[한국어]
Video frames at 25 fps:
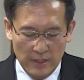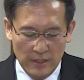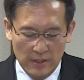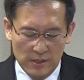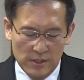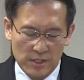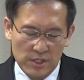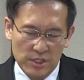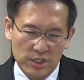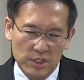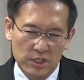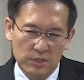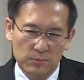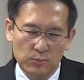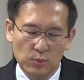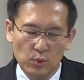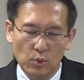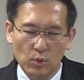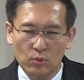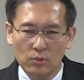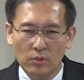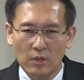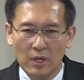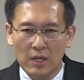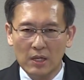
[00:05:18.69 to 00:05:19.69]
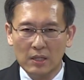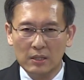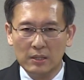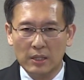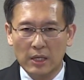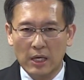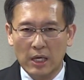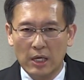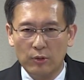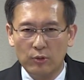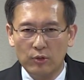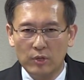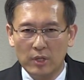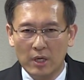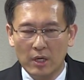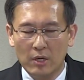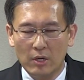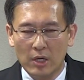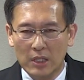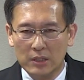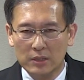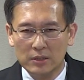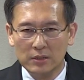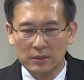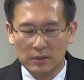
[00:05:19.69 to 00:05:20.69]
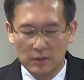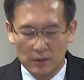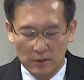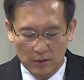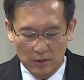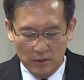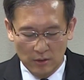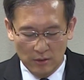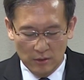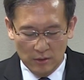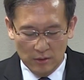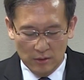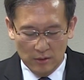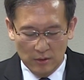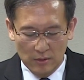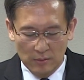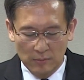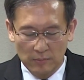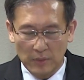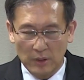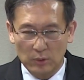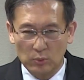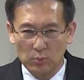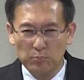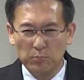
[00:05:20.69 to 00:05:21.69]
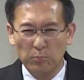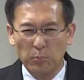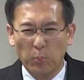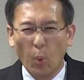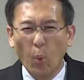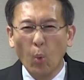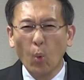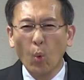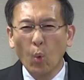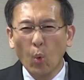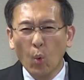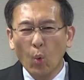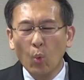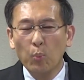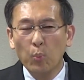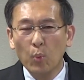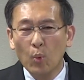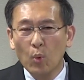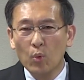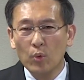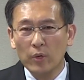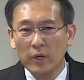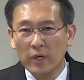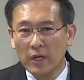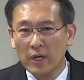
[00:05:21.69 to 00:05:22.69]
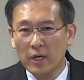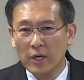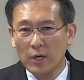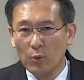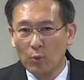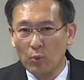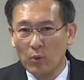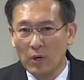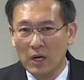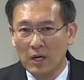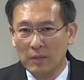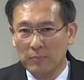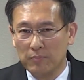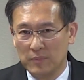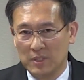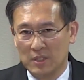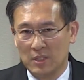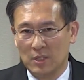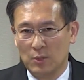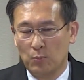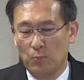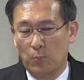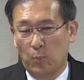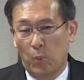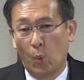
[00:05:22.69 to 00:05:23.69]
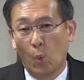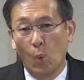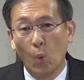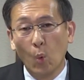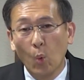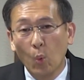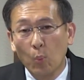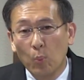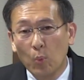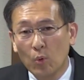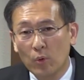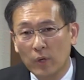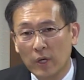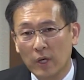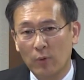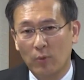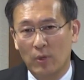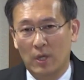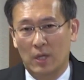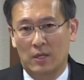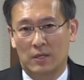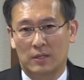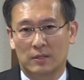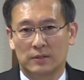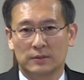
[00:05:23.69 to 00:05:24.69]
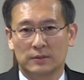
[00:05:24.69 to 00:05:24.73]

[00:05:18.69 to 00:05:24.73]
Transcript: 시므온과 레위의 화는 바로 보복의 화입니다. 보복의 화.